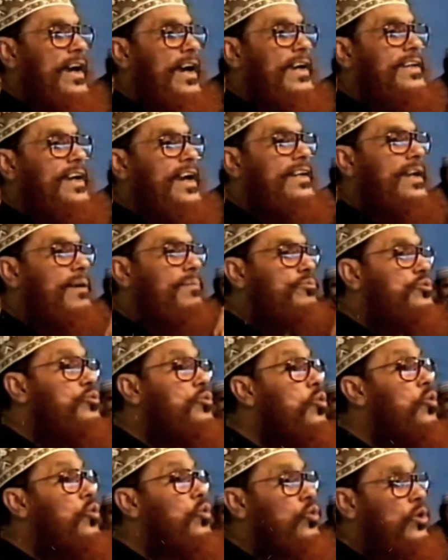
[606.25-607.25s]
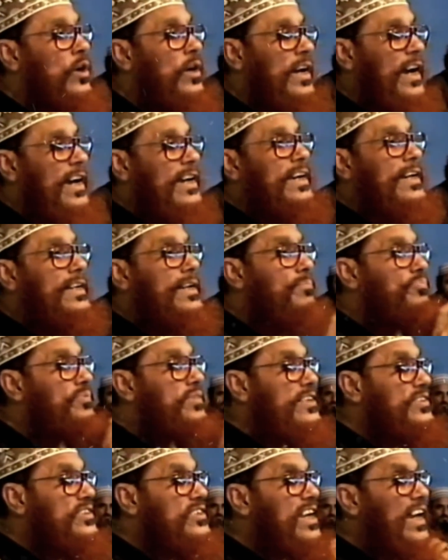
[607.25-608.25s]
এটার নাম নূর এটার নাম
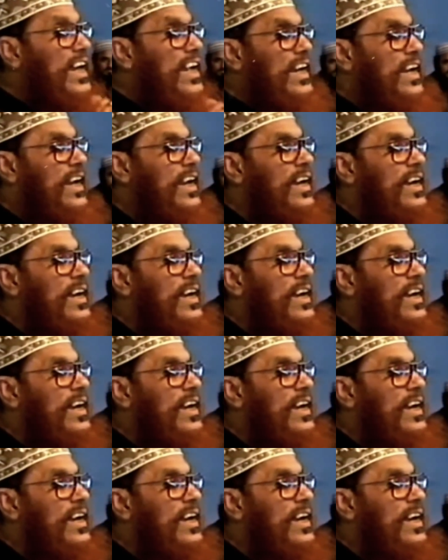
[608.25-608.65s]
তঞ্জিল